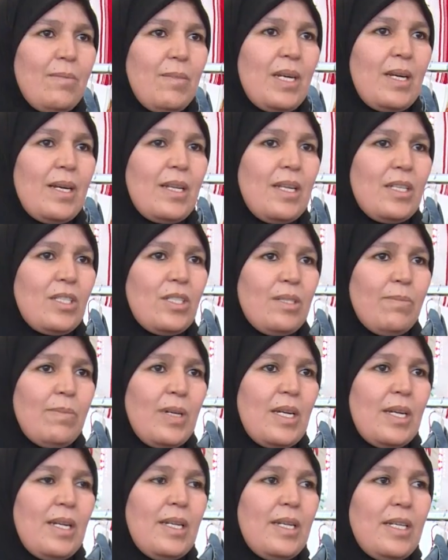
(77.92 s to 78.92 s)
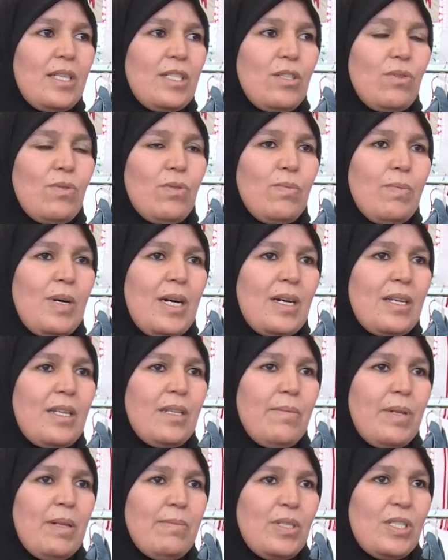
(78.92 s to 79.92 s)
ما كرناش ما كرهناش يكون
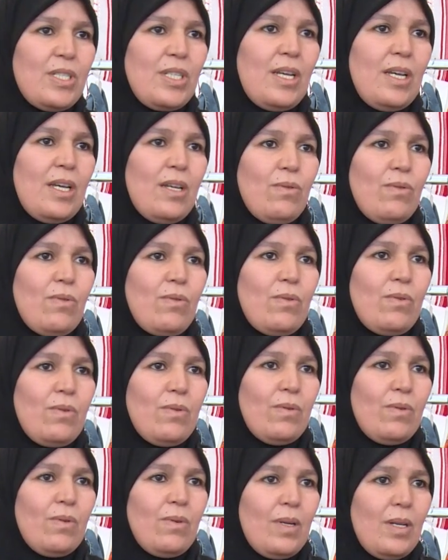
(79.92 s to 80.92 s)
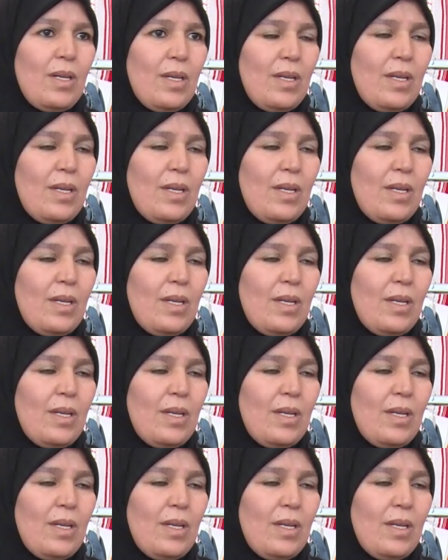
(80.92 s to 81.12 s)
معارض بالمجان ويكونوا